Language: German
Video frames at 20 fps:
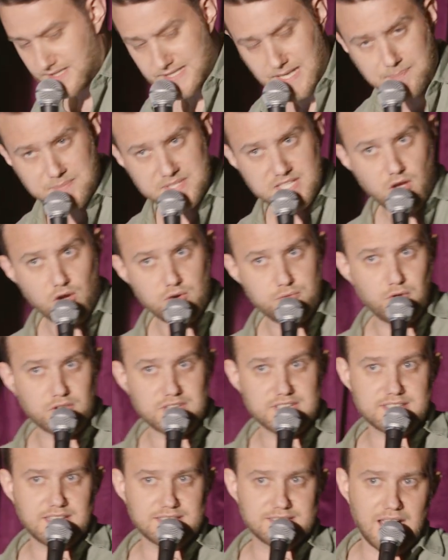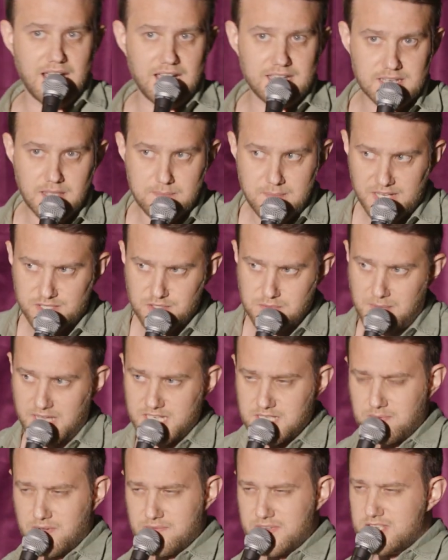ich habe das auch wirklich dann daran gemerkt, so
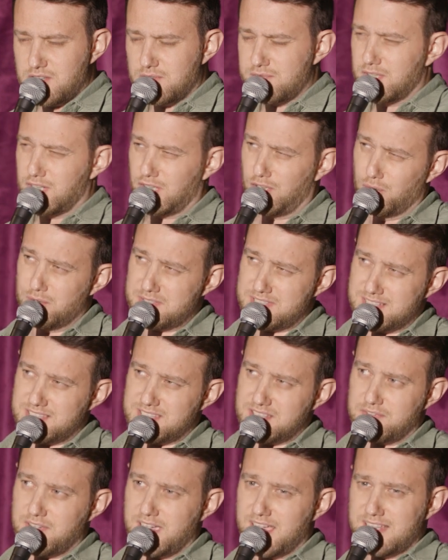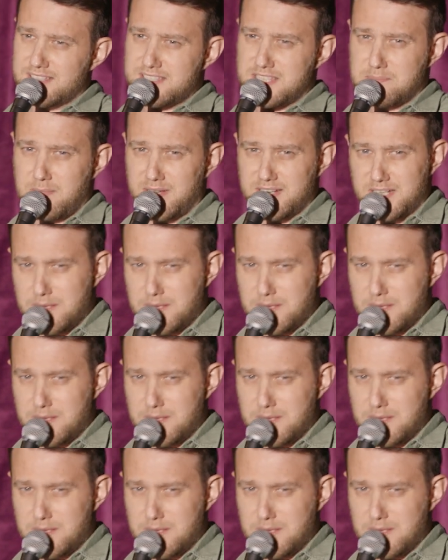manchmal, wenn ich auf dem Klo sitze, verheddern sich meine